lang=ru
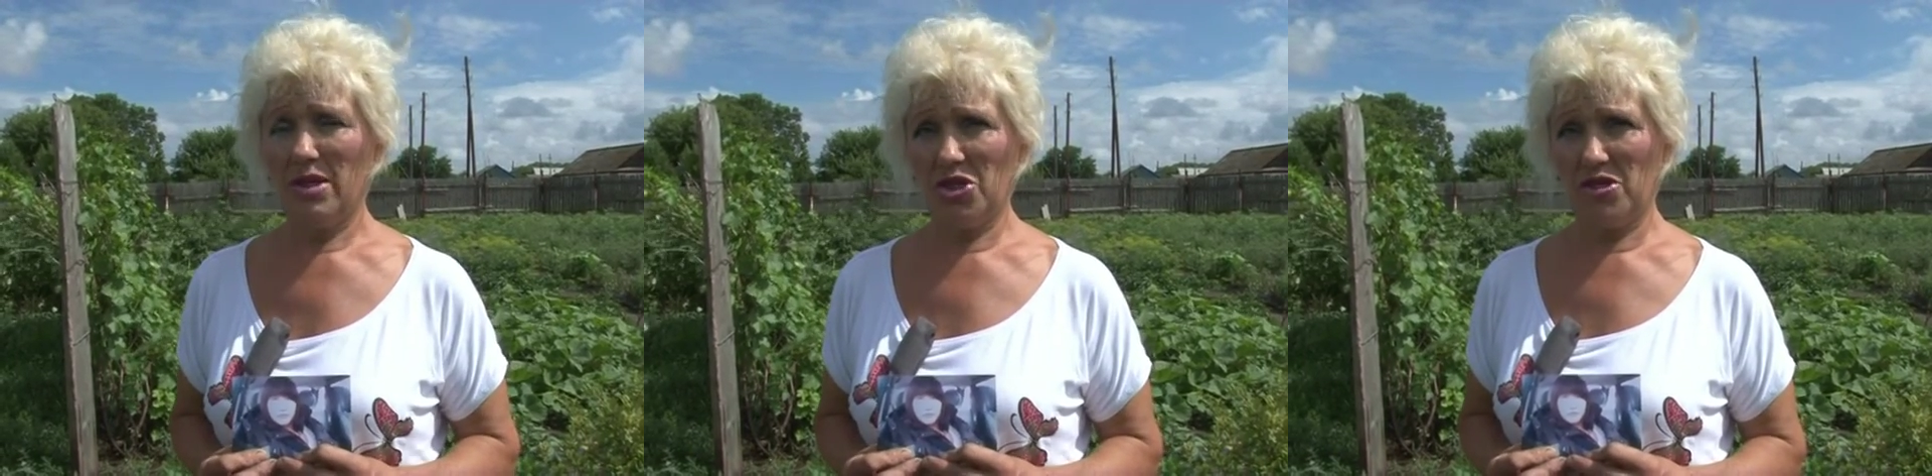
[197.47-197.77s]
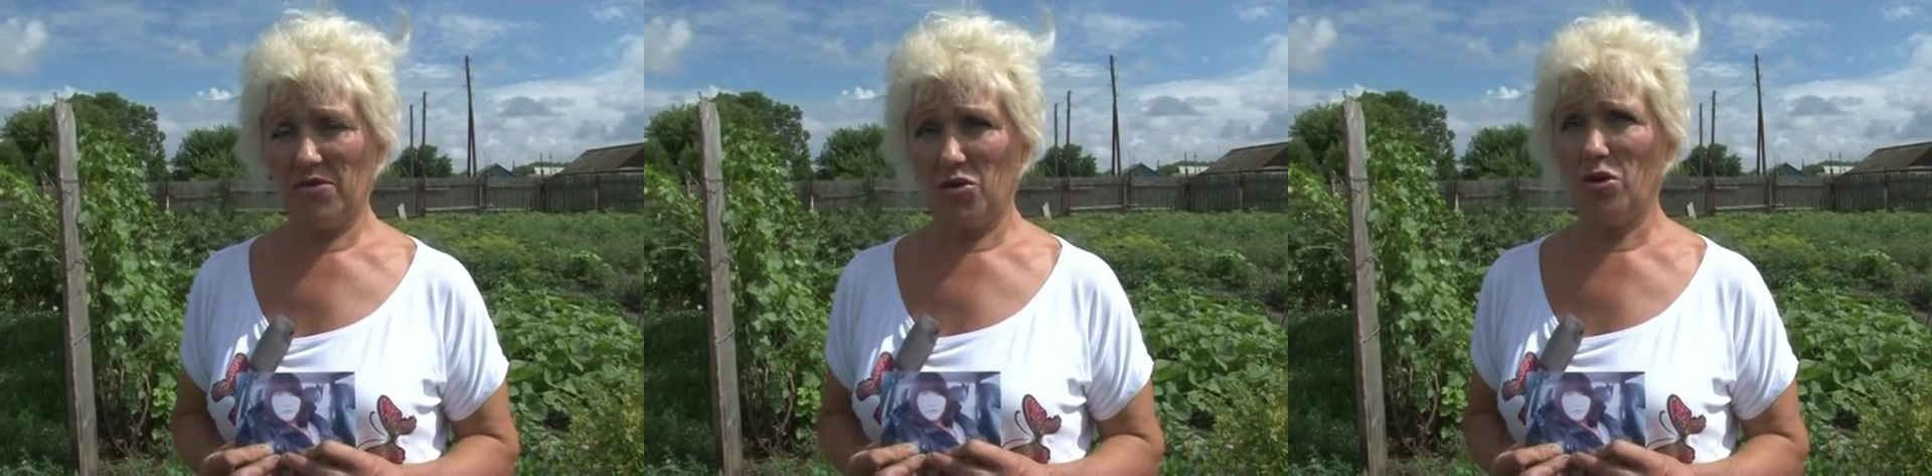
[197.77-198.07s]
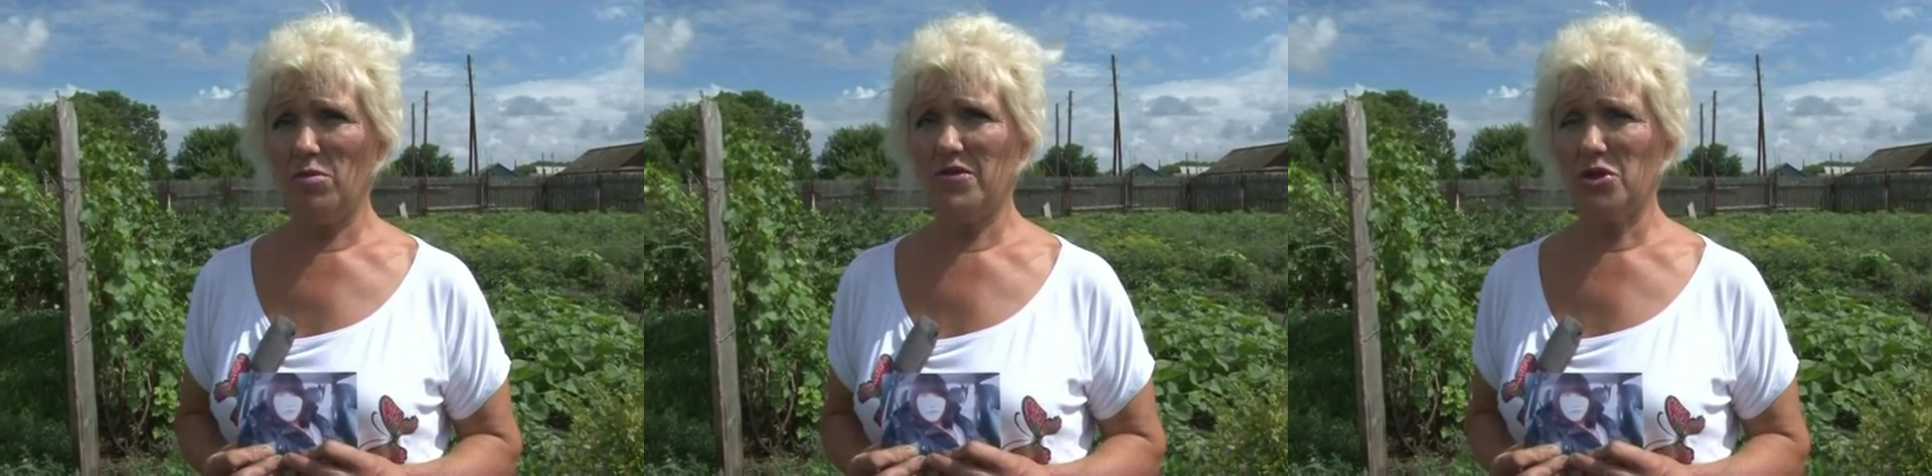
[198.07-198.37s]
нашего
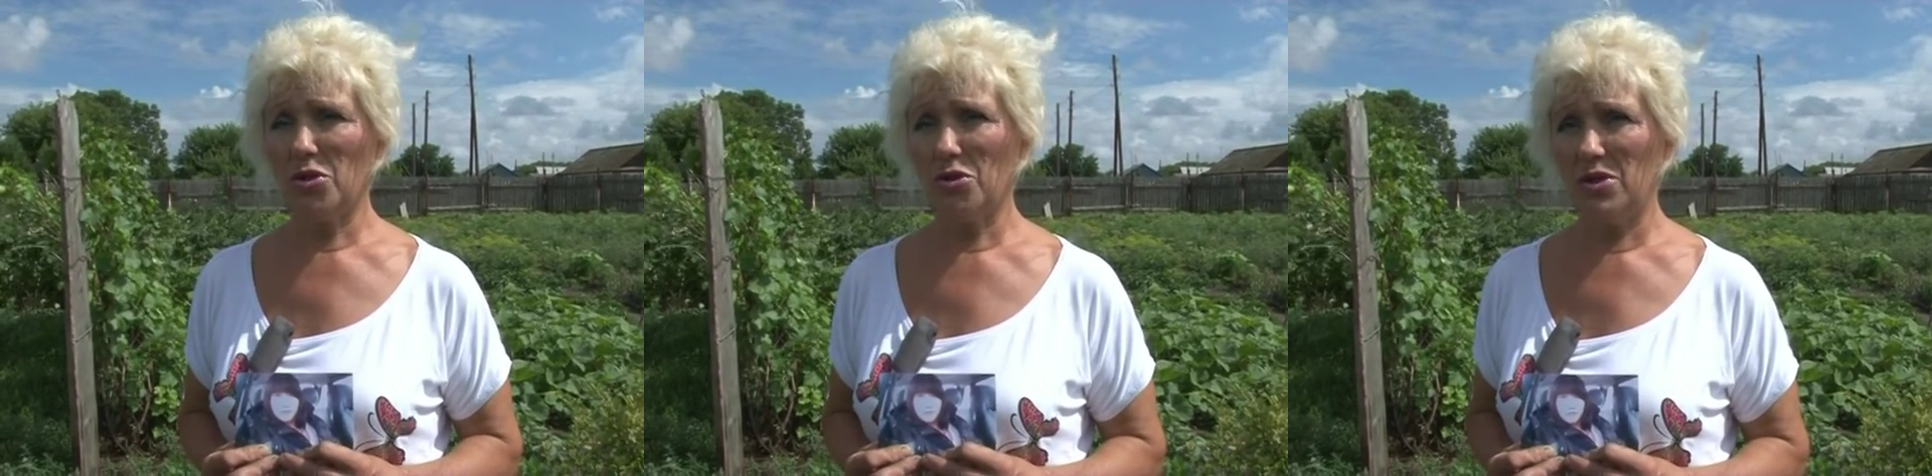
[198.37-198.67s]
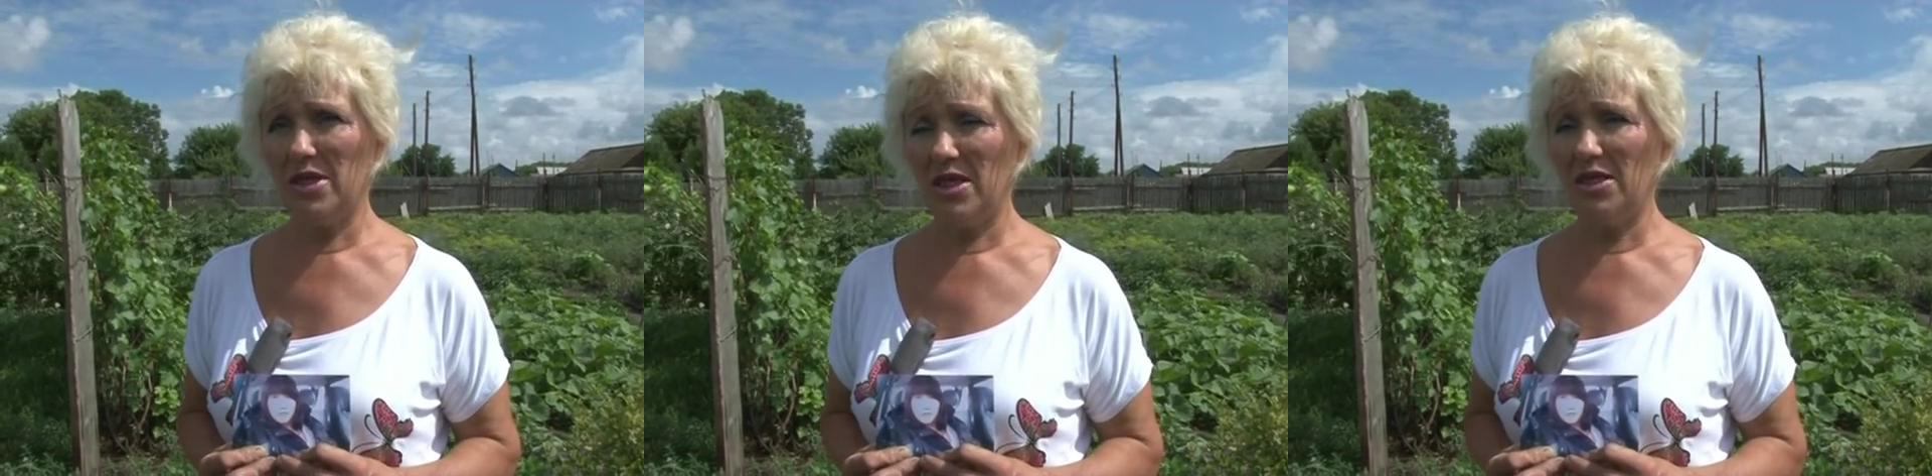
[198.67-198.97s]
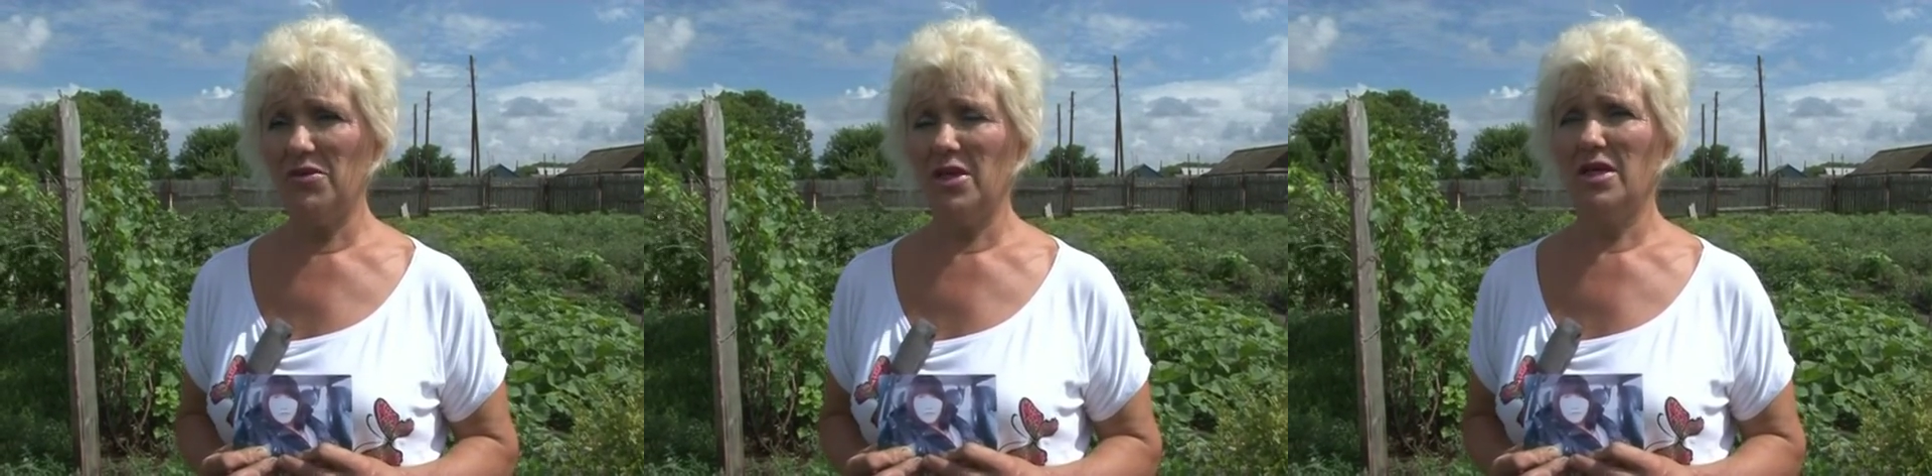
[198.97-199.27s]
дома, в сторону
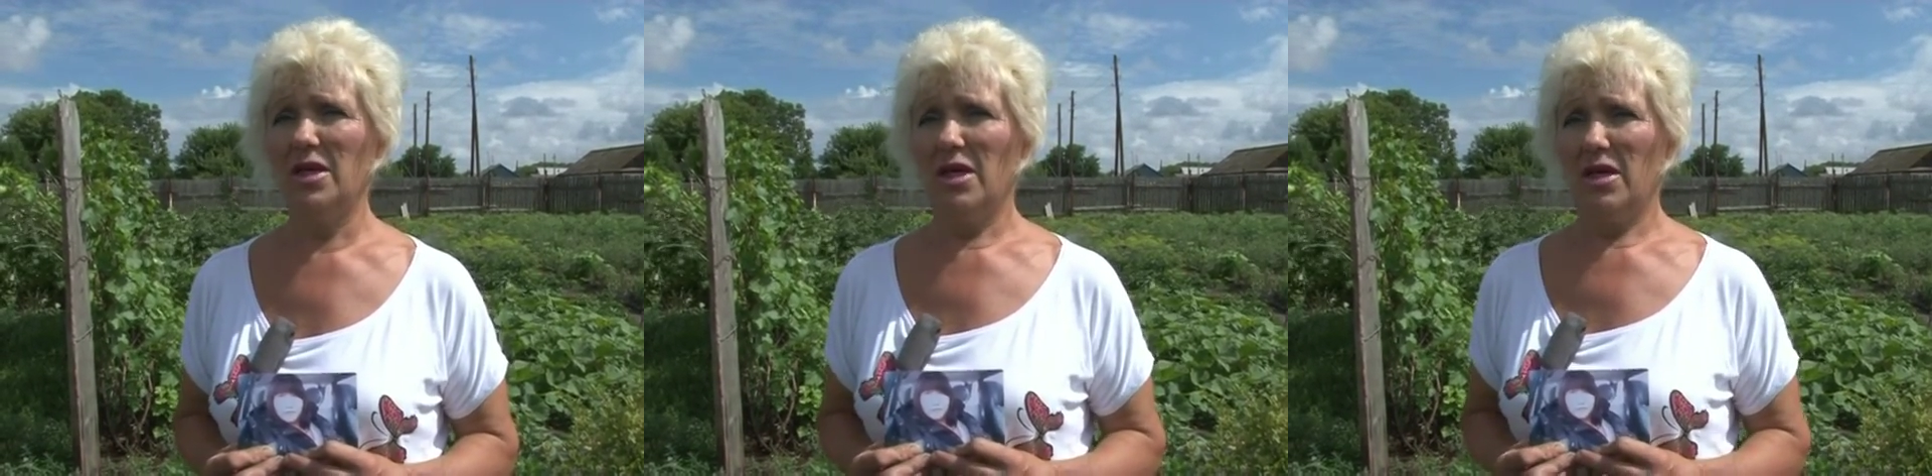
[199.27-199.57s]
деревни.